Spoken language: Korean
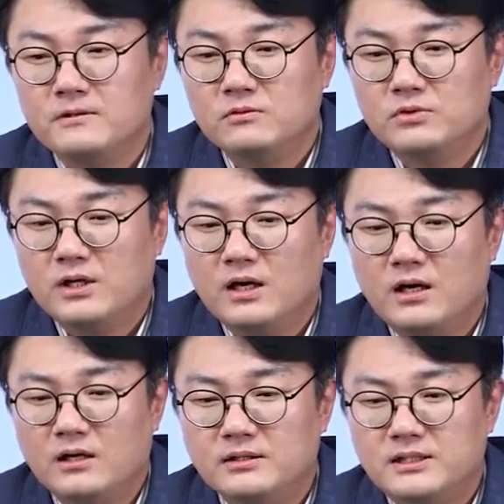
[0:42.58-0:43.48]

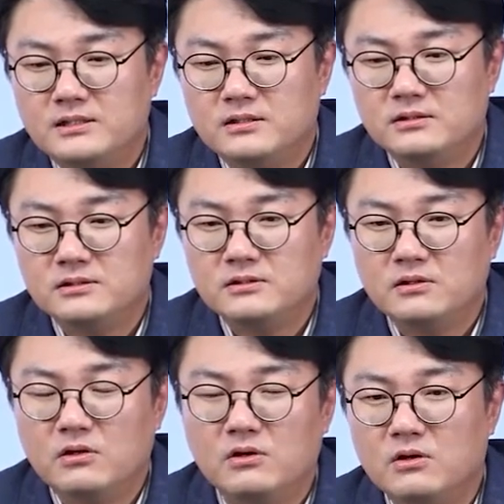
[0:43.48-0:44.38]
우리가 디지털
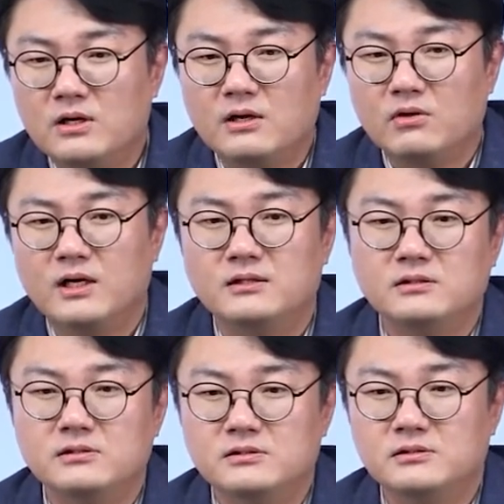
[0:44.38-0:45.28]
증거라고 하는
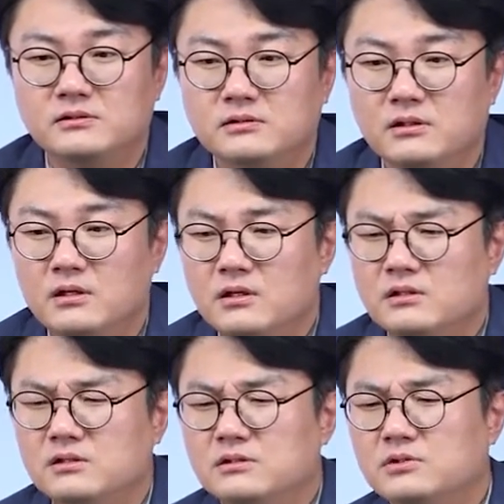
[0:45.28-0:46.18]
것은
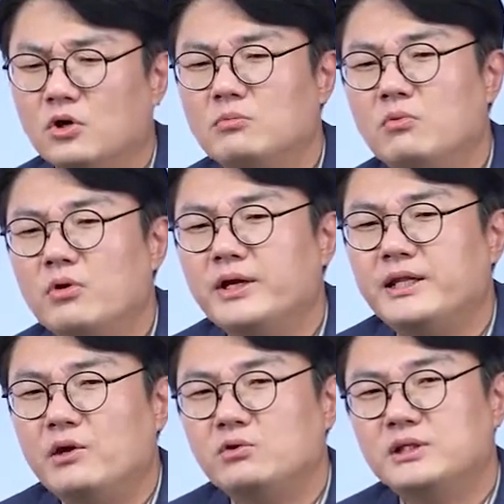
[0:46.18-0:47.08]
그 정보의
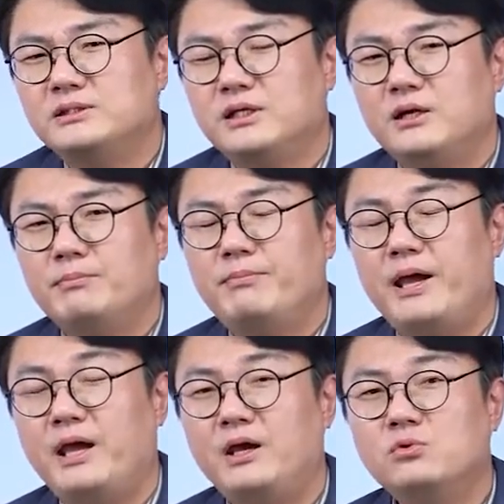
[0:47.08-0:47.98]
내용 자체가
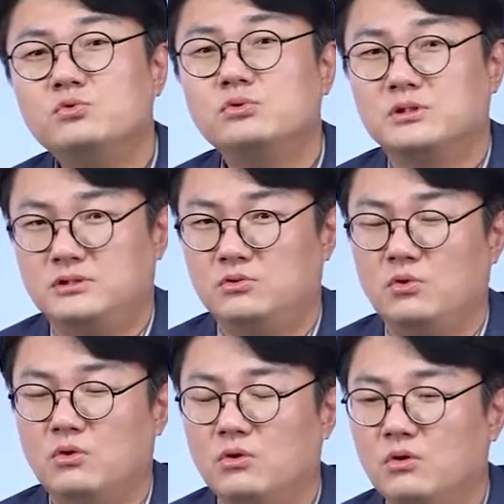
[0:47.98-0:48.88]
매우
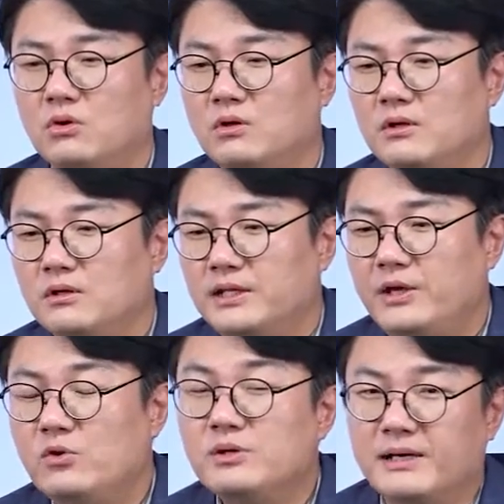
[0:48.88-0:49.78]
크고
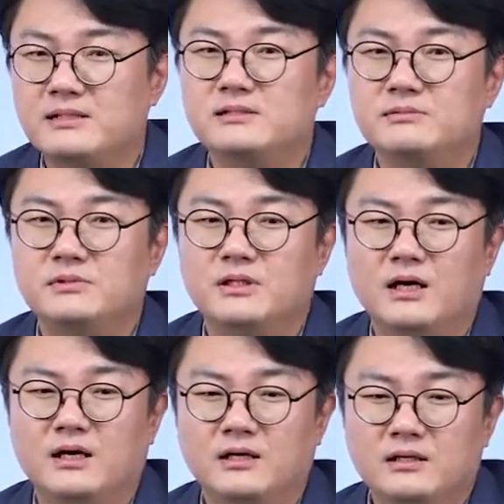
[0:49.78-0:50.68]
내용이
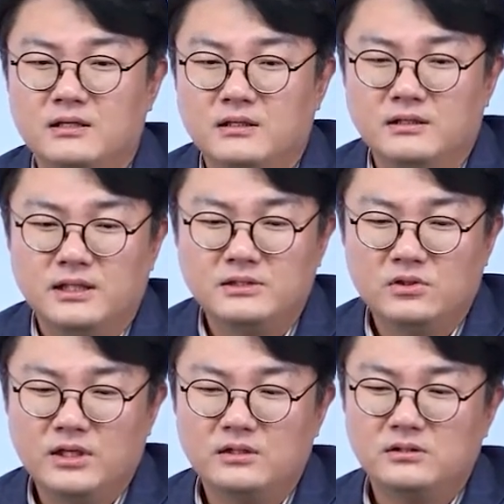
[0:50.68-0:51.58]
많습니다.
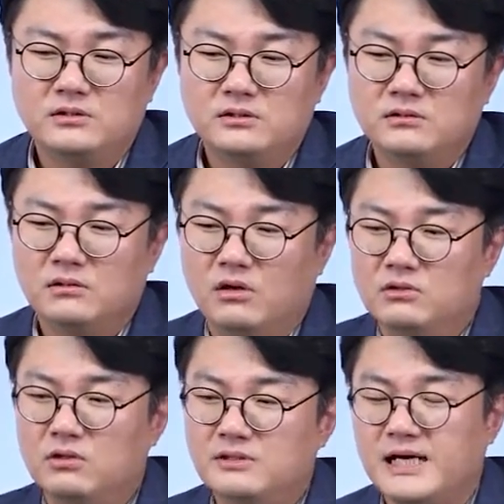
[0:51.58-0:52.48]
예전에는
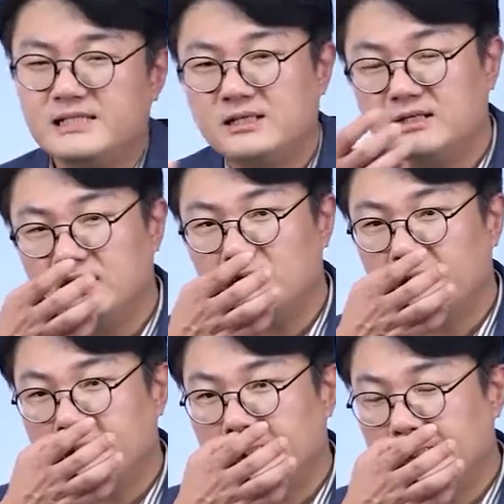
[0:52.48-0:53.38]
어떤 사실 하나를
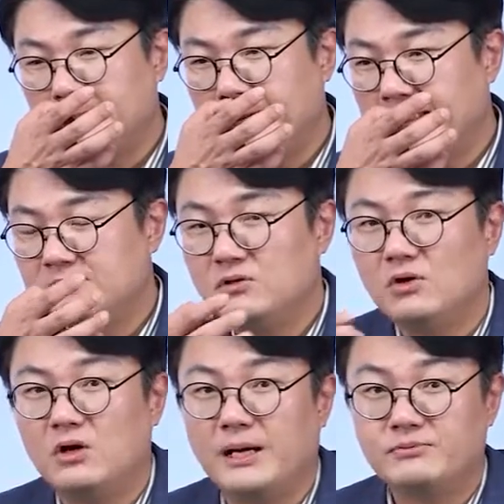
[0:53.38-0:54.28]
확인하기 위해서
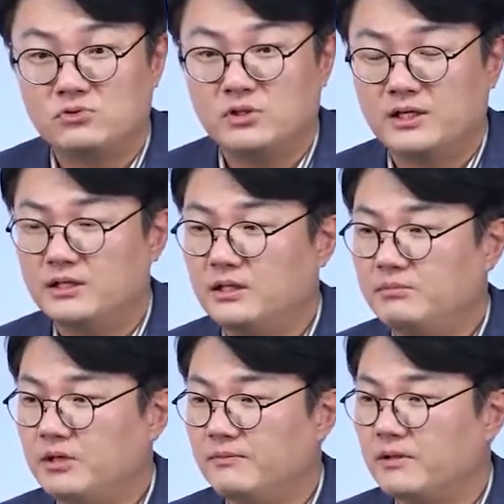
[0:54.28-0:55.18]
압수를 하게
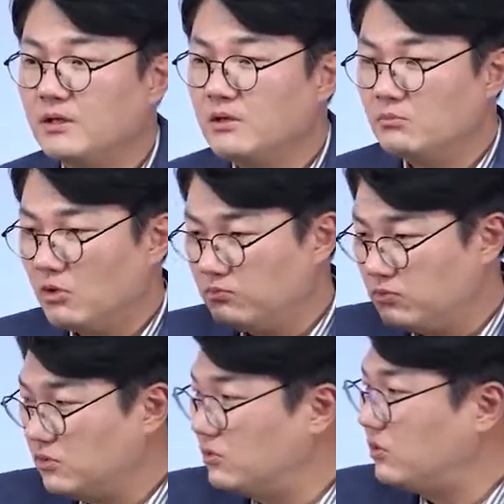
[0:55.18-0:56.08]
되면 뭐
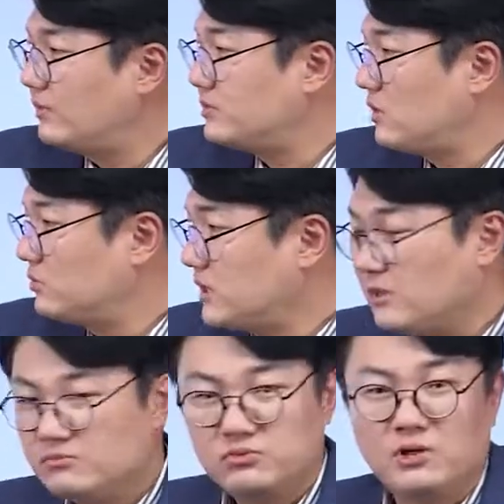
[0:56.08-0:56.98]
물건도 압수하고
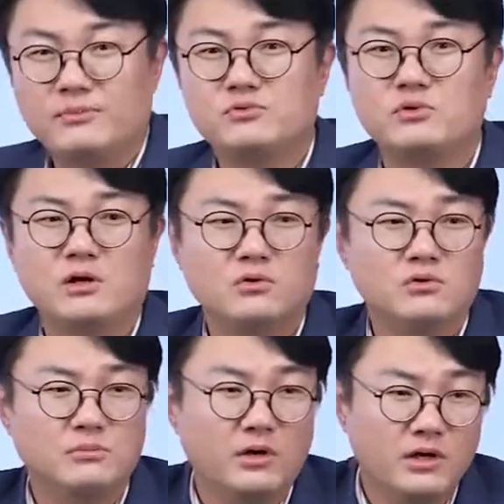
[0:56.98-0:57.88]
장부도
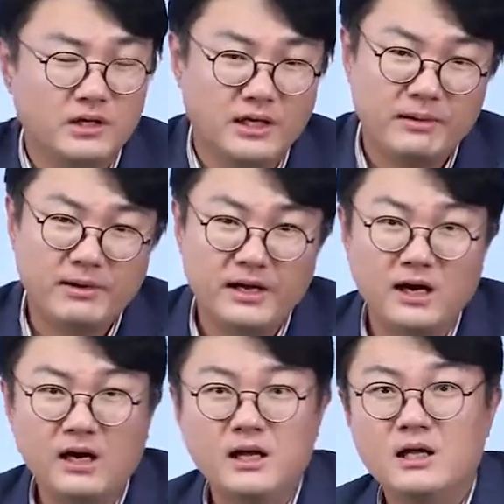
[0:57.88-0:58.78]
압수하고 뭐 이렇게
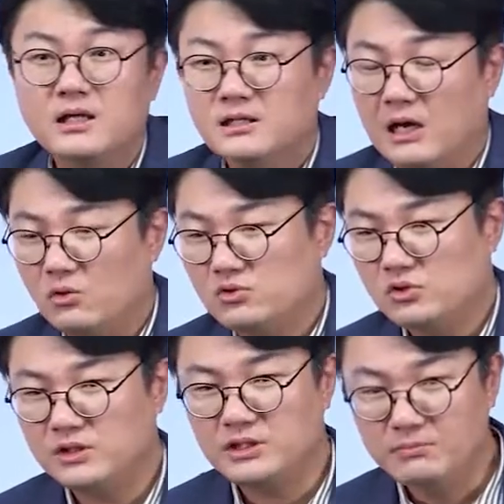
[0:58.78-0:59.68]
해봐야 나올 수
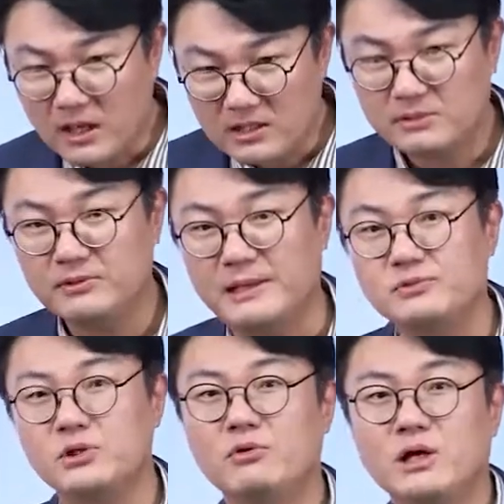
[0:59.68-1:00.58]
있는 이만큼을
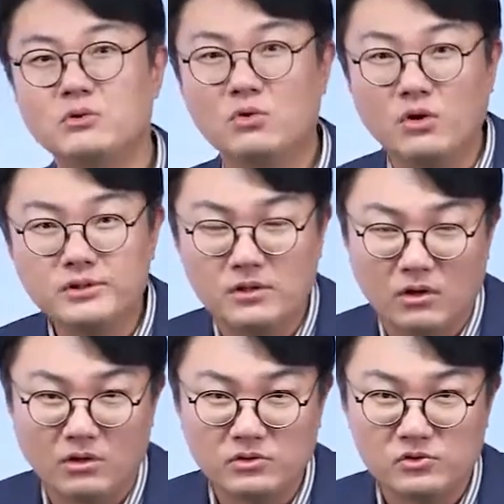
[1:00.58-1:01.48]
압수해와도 거기서
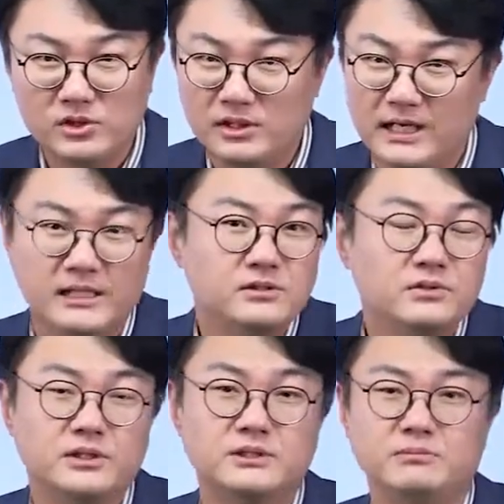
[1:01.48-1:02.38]
얻을 수 있는 게
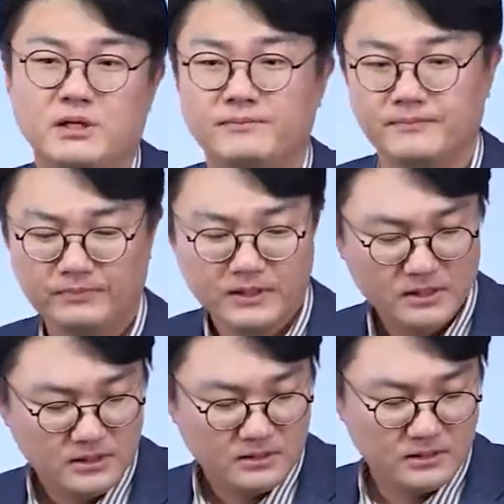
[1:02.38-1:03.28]
한정되지만
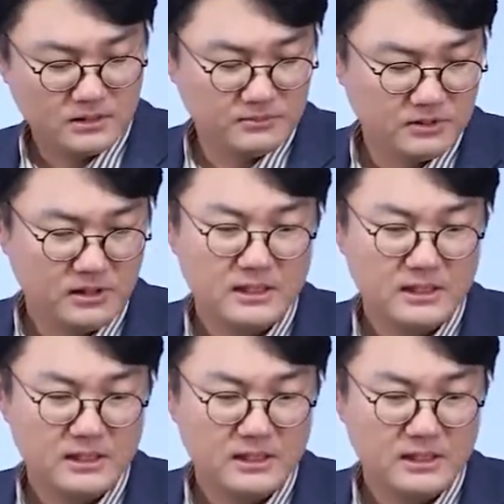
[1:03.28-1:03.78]
지금은